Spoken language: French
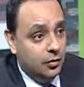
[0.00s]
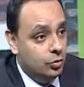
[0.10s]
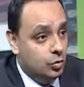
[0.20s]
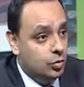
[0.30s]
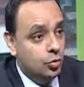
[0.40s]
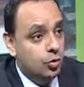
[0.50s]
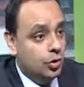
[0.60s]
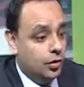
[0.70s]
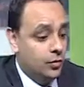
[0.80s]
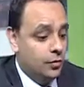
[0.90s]
Mm. C'est
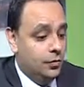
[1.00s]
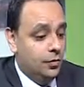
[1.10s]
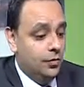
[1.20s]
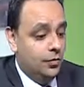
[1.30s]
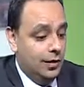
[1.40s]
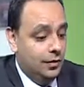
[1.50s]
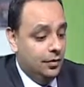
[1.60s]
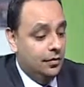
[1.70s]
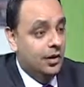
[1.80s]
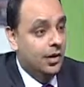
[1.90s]
toujours euh,
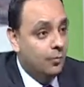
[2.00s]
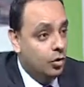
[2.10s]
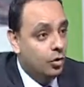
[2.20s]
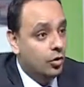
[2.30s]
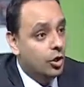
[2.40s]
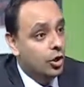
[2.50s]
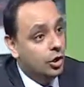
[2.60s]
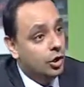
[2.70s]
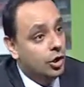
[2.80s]
ces éléments